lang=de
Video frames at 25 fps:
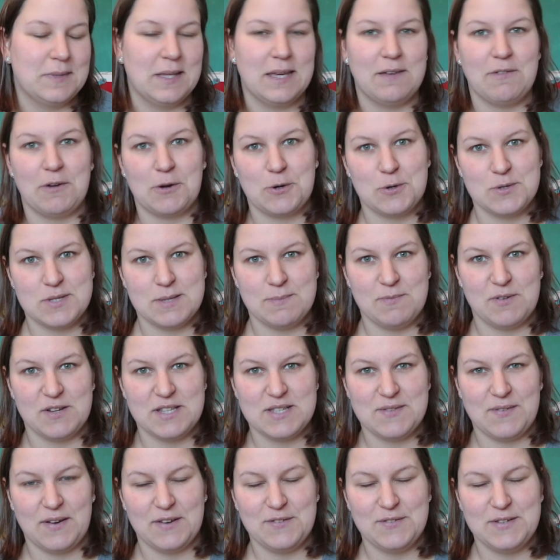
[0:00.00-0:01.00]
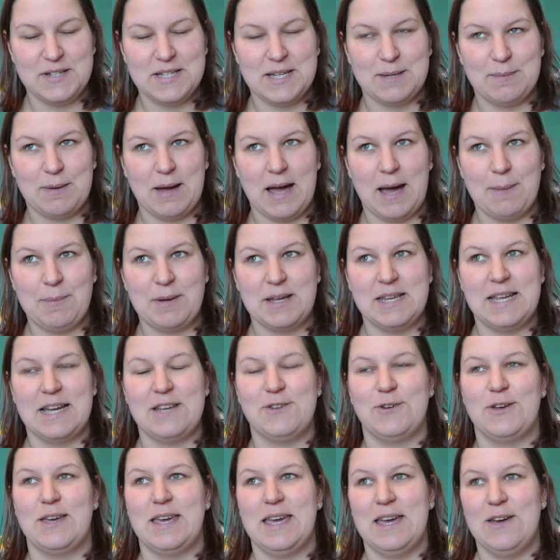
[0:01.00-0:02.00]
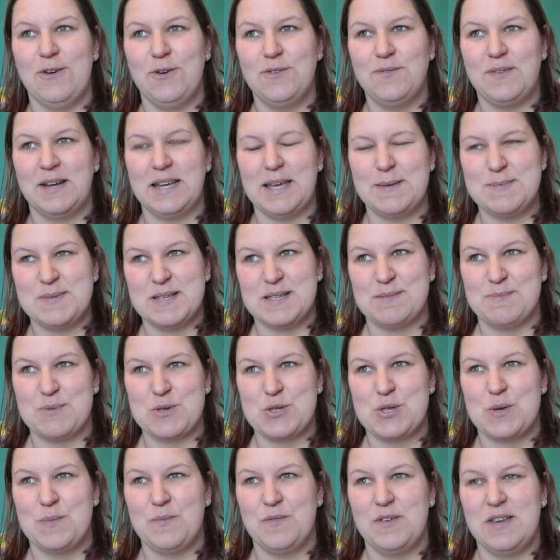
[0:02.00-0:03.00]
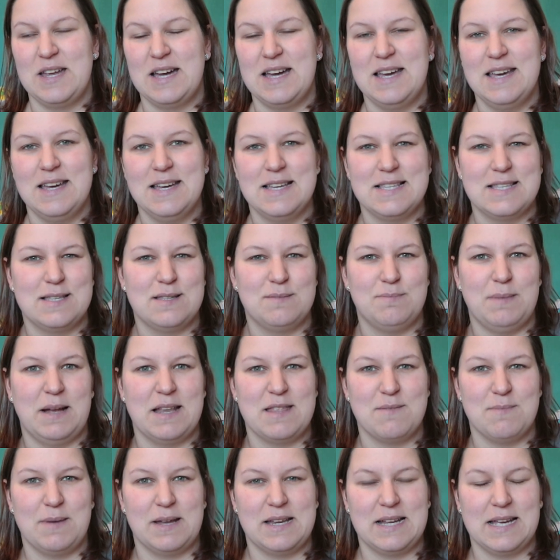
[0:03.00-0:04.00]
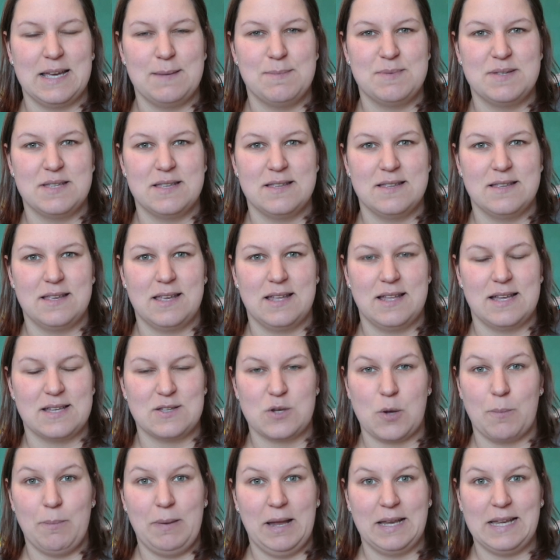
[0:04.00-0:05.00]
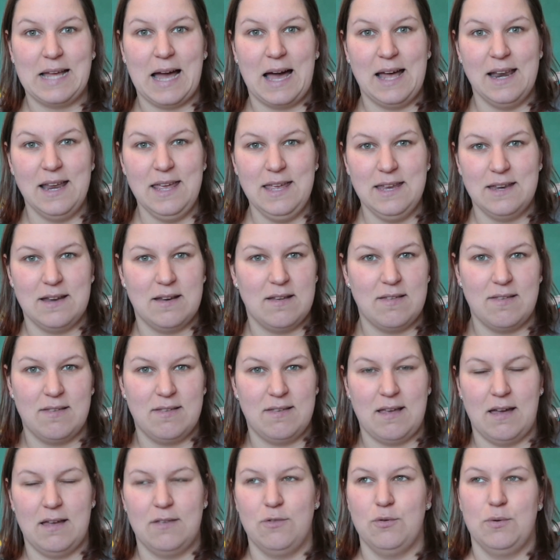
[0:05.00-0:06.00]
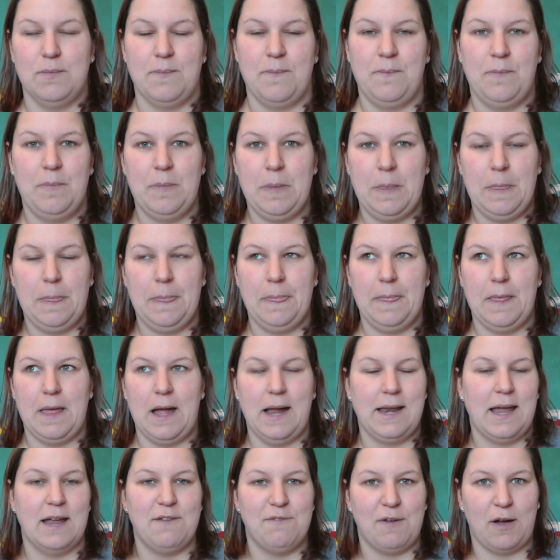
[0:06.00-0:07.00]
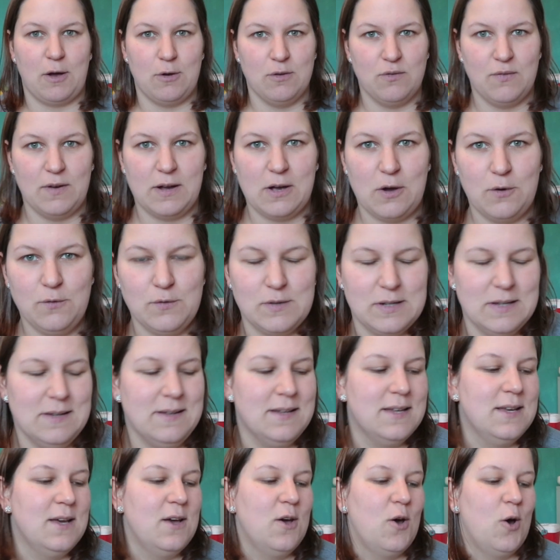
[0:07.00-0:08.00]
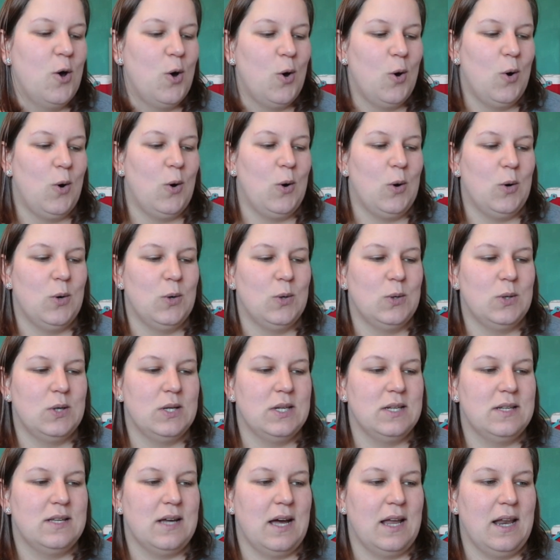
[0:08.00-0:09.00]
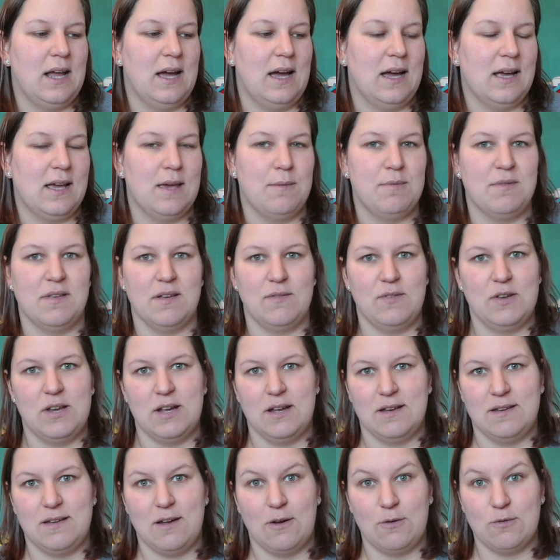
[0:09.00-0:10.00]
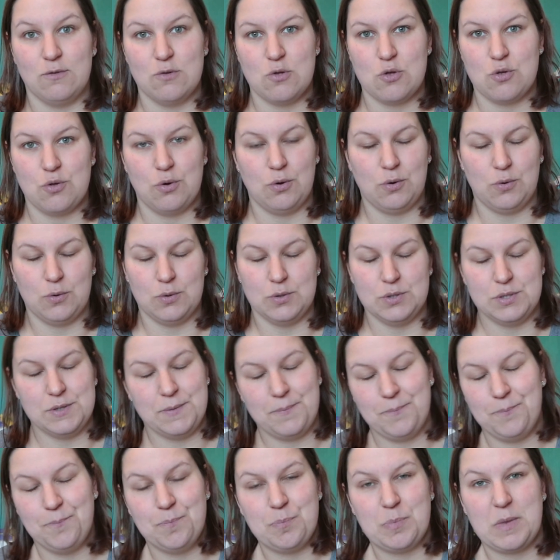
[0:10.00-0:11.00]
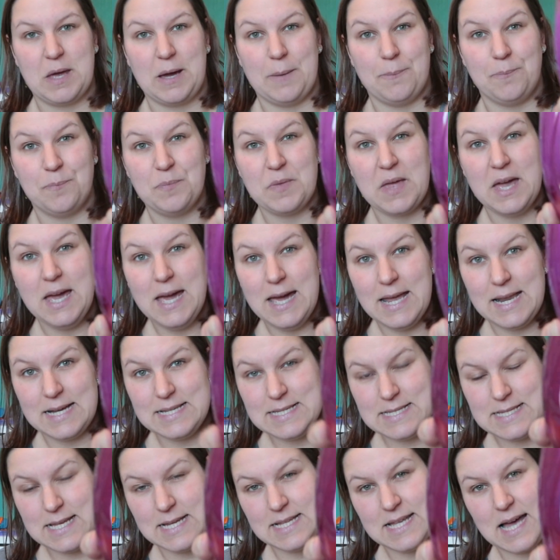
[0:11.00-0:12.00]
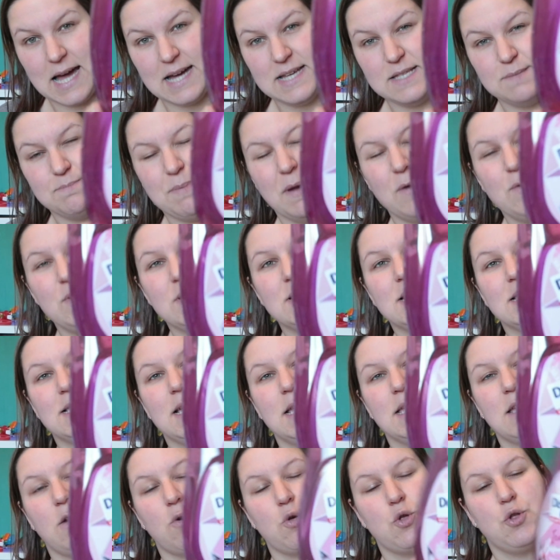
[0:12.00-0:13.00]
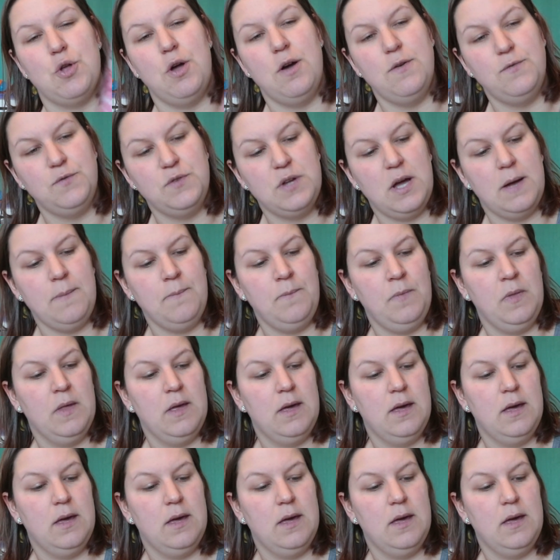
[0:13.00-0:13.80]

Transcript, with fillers: ich war kurz am Verzweifeln, aber habe gedacht, okay, irgendwann gibt es das bestimmt wieder. Das ist manchmal, dann gibt es das komplett gar nicht, dann ist es also halt einfach ausverkauft, ne? Und danach gibt es da wieder 1000 Stück und ja. Das ist jetzt Ice Berries, das hatte ich auch schon öfter.